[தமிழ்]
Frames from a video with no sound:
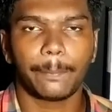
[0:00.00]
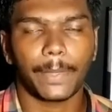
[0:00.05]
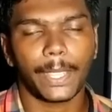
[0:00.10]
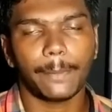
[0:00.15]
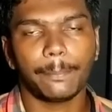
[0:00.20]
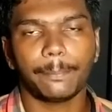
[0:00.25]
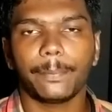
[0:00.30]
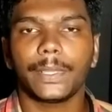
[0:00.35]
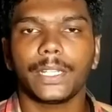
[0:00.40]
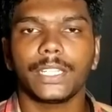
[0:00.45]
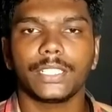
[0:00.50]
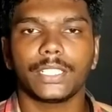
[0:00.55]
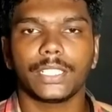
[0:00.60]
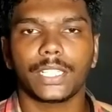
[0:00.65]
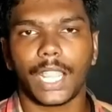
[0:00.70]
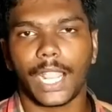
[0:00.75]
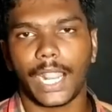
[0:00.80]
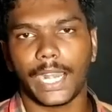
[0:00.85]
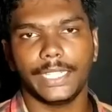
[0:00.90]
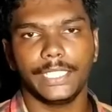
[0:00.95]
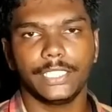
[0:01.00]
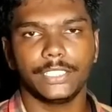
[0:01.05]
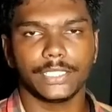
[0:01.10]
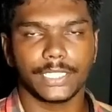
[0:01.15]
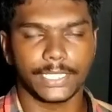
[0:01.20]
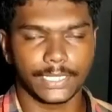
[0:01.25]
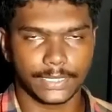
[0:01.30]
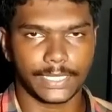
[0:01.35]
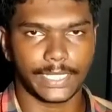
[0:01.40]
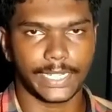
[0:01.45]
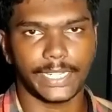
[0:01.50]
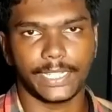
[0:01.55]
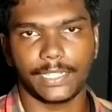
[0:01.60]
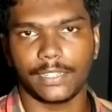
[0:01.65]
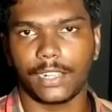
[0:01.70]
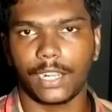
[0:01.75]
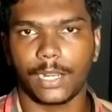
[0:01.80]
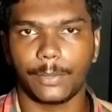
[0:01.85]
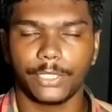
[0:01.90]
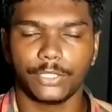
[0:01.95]
பேப்பர் அடிட்
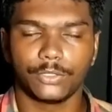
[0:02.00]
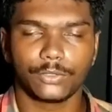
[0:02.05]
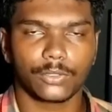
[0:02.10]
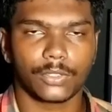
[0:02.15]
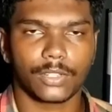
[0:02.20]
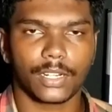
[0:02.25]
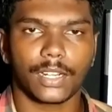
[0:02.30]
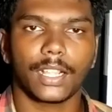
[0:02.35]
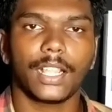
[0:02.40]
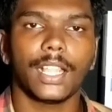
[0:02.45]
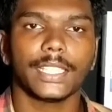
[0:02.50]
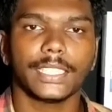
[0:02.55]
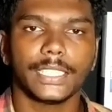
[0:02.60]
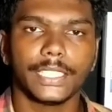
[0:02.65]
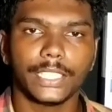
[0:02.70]
ட்ரையல் அப்படின்னு சொல்கிறாங்க